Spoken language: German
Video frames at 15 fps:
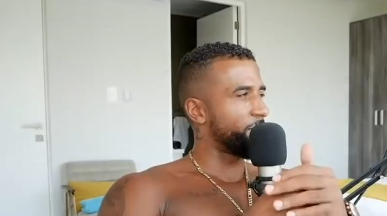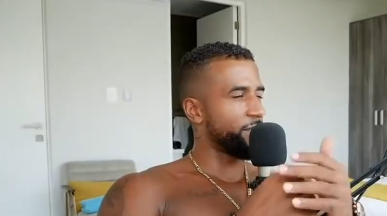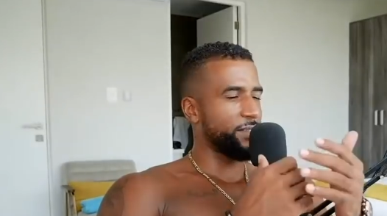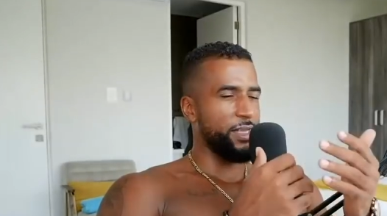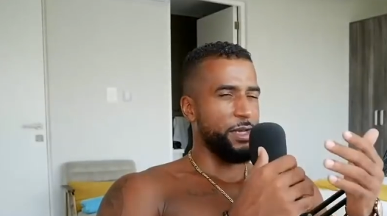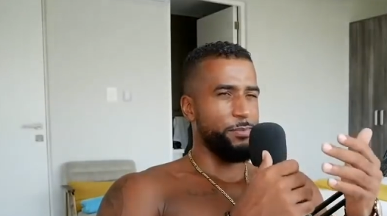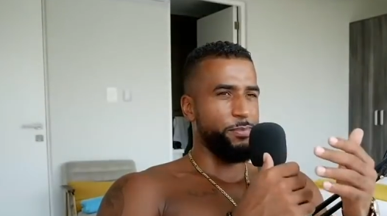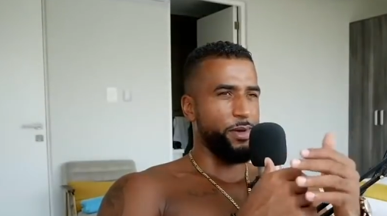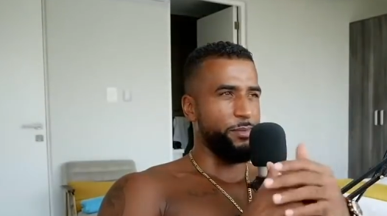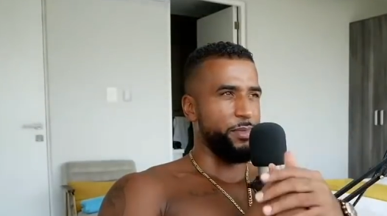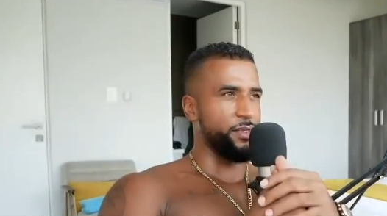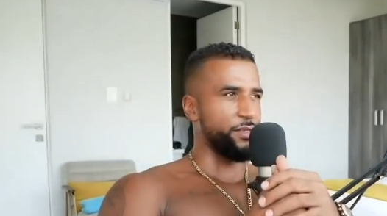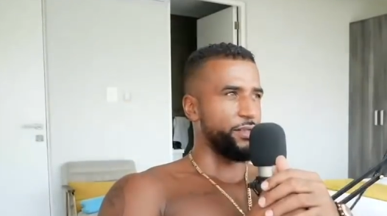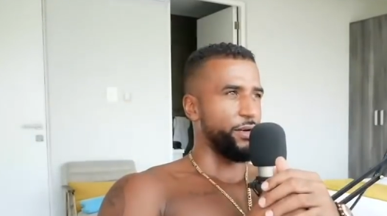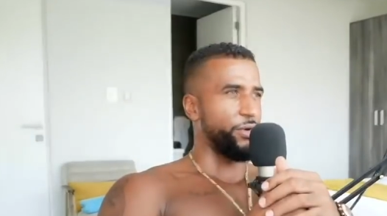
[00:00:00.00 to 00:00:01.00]

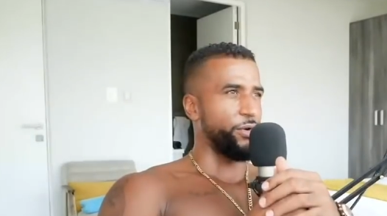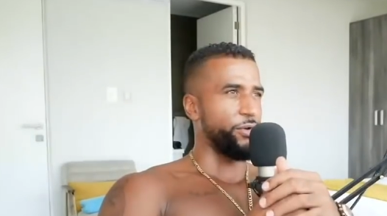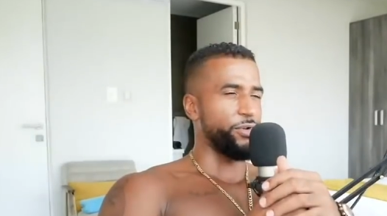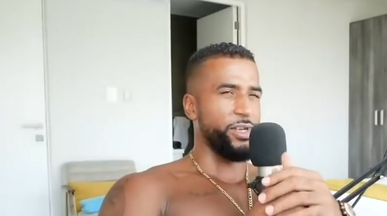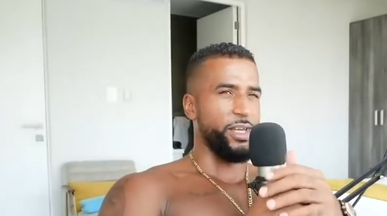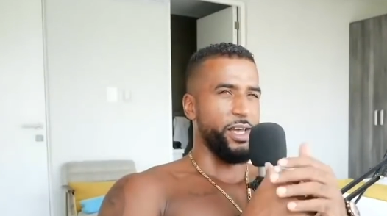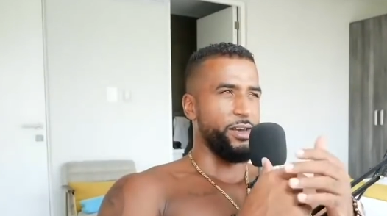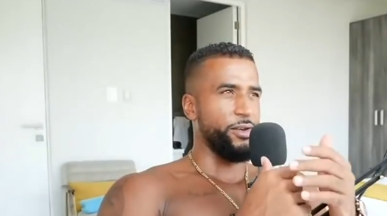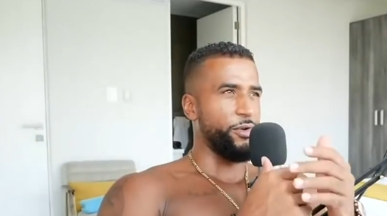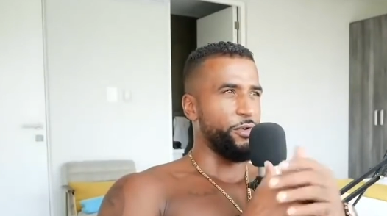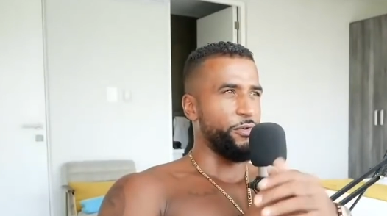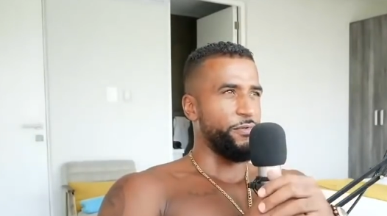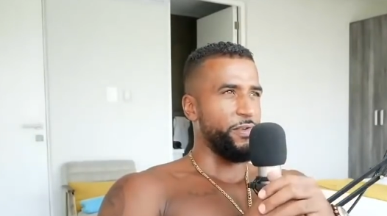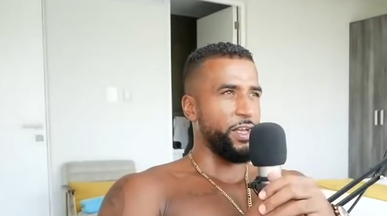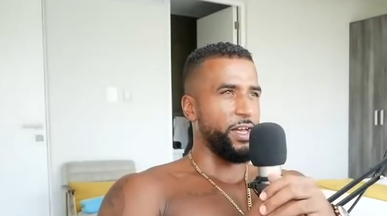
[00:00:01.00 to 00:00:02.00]
Supplements auch, gerne
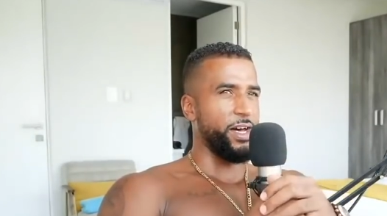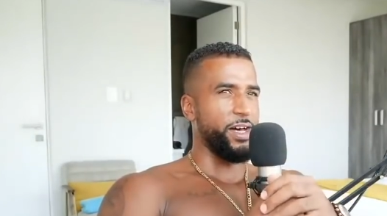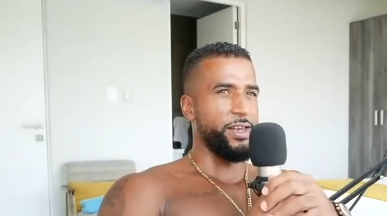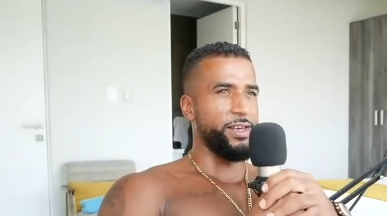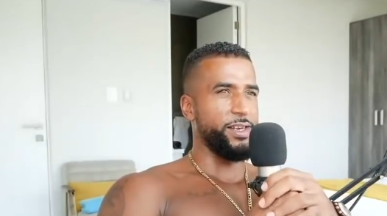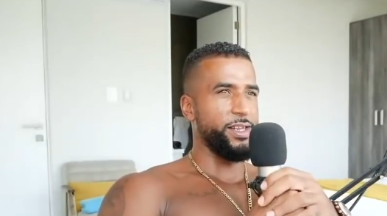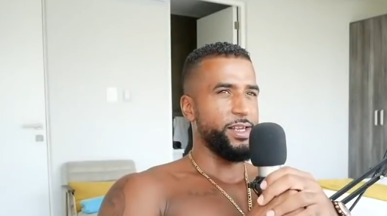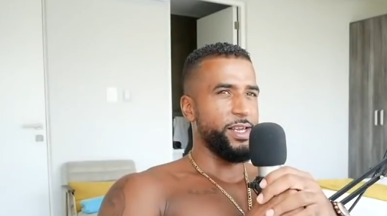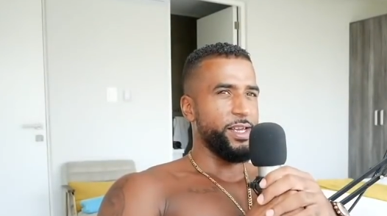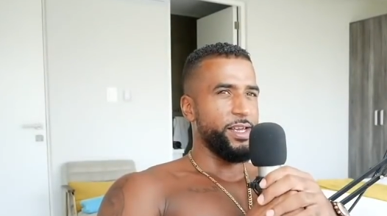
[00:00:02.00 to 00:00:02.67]
auch vegan,